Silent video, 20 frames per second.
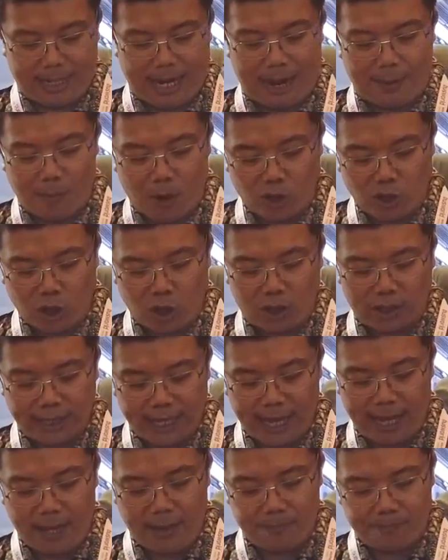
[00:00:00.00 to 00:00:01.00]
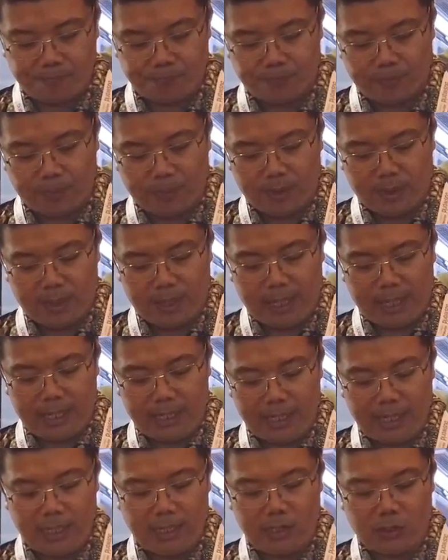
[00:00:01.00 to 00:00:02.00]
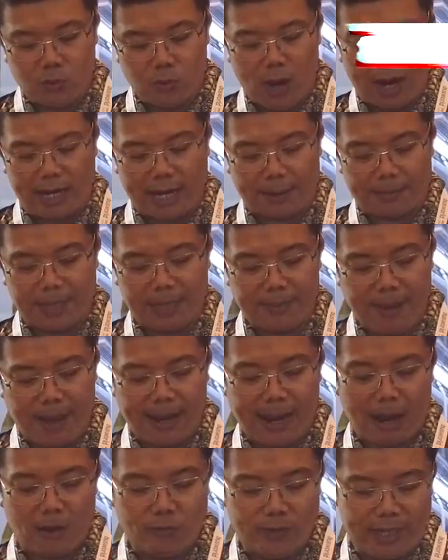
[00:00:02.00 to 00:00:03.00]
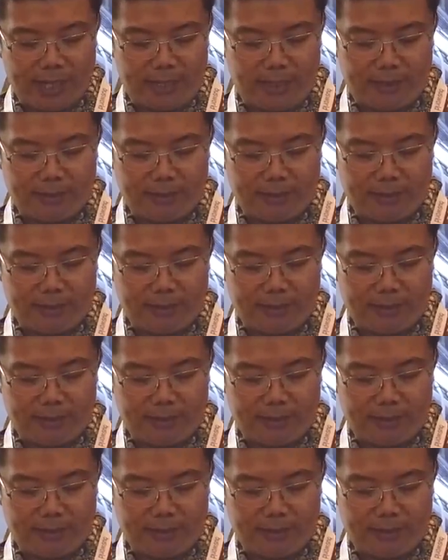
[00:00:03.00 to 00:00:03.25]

Nah, motornya ini 265 kW